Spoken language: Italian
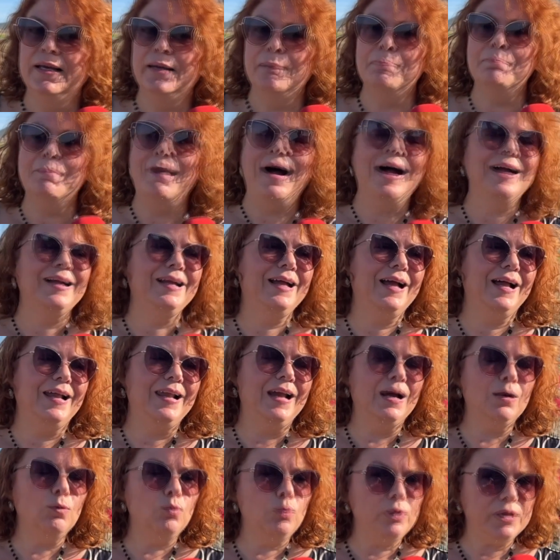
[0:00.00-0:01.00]
manca
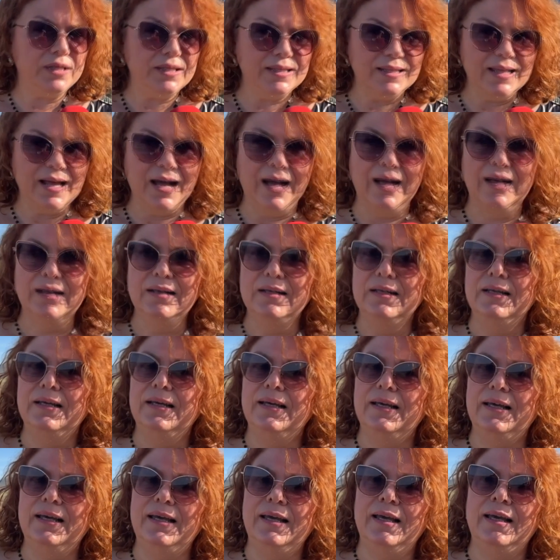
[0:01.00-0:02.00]
la guida,
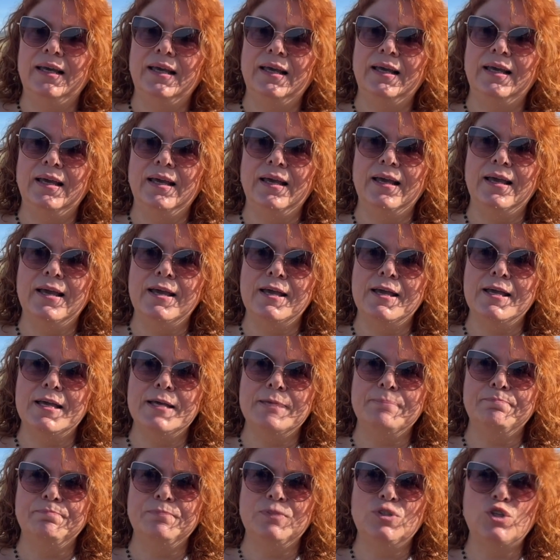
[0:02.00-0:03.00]

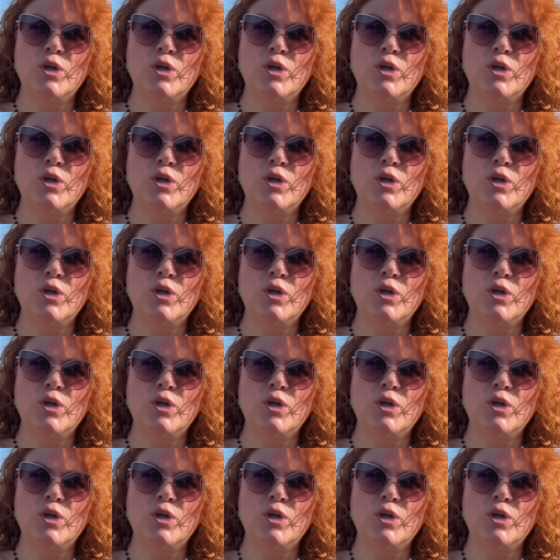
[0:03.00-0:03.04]
eh,